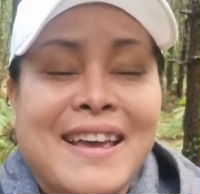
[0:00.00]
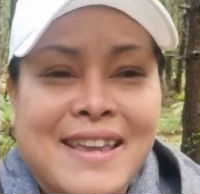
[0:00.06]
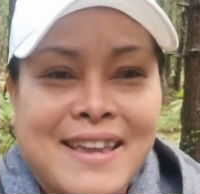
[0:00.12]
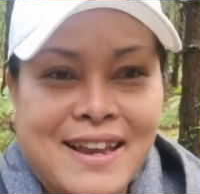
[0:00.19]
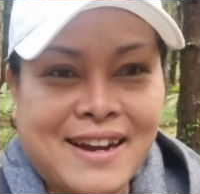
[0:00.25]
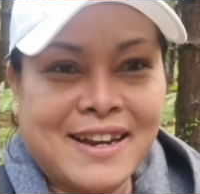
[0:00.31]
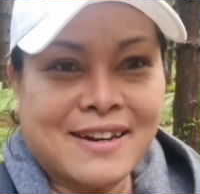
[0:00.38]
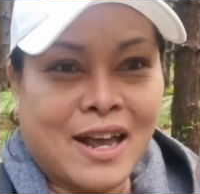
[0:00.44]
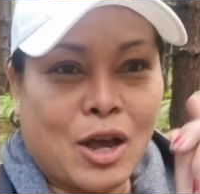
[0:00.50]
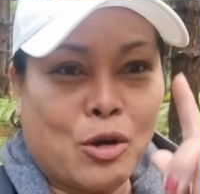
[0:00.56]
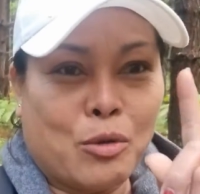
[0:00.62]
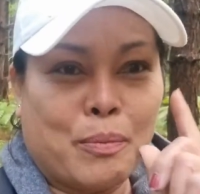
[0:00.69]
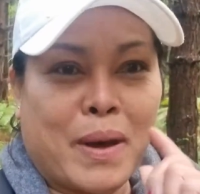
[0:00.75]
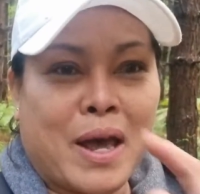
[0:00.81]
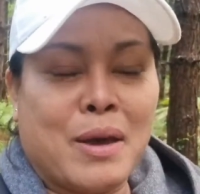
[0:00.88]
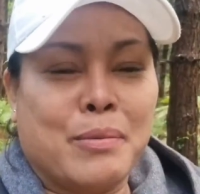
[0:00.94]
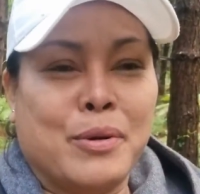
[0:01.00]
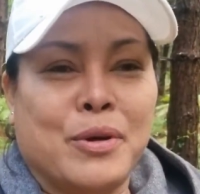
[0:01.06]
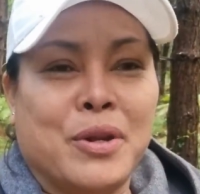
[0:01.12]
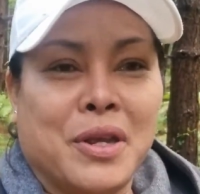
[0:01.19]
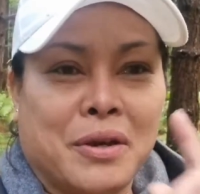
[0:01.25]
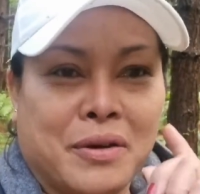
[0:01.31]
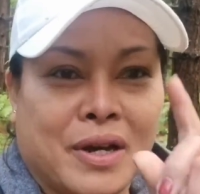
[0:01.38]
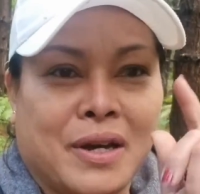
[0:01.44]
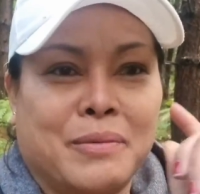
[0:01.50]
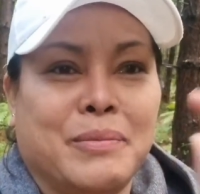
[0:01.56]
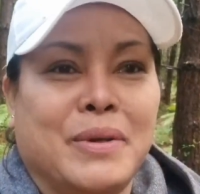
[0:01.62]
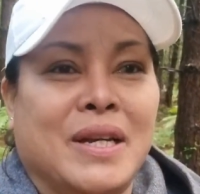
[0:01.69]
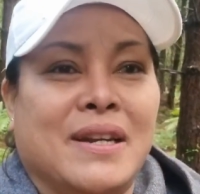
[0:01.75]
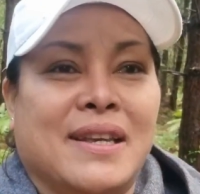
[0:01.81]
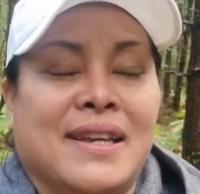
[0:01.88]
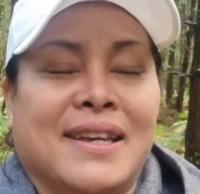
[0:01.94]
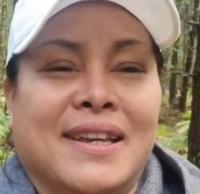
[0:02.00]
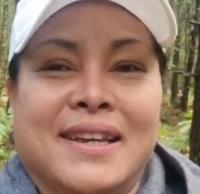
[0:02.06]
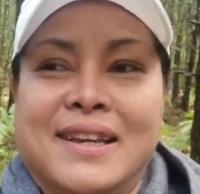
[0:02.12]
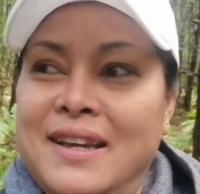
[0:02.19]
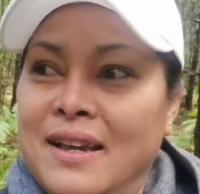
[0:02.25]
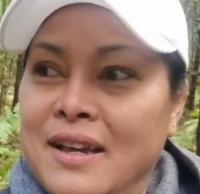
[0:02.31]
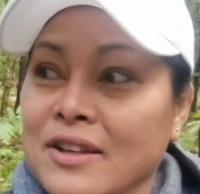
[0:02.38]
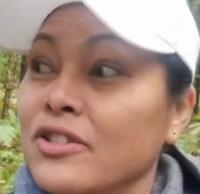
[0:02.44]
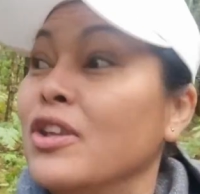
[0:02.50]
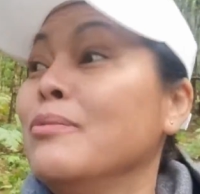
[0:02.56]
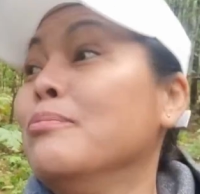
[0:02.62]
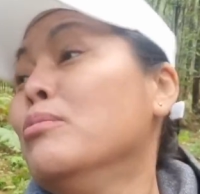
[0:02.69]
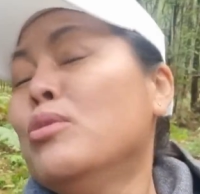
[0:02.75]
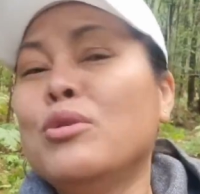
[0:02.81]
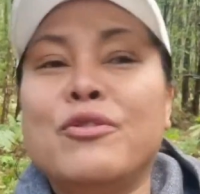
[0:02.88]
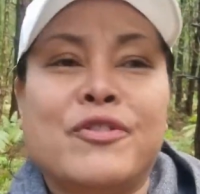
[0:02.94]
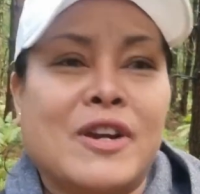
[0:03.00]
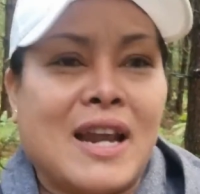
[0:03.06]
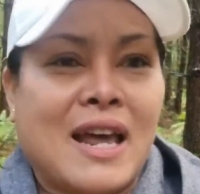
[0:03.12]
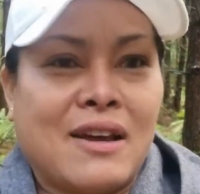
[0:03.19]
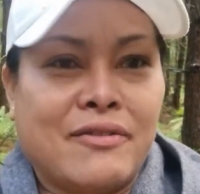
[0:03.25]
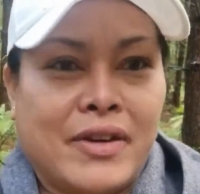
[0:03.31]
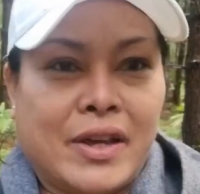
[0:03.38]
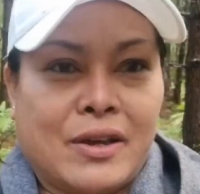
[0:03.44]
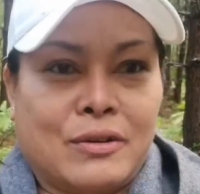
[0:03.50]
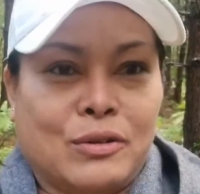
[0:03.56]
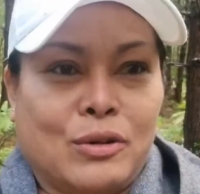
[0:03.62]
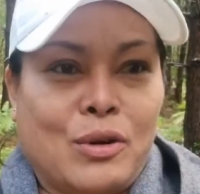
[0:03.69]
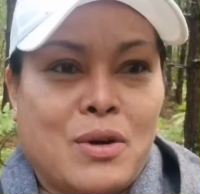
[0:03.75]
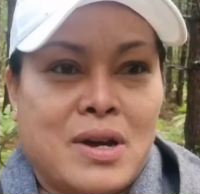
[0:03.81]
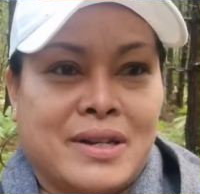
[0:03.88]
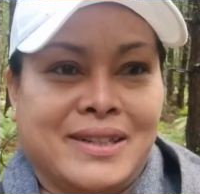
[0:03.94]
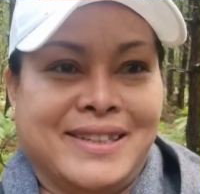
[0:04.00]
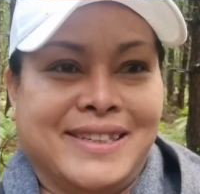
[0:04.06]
ยายลินเข่าปลาผู้เดียวค่ะเมื่อนี่ถิ่มมูฝรั่งไว้ข้างนอก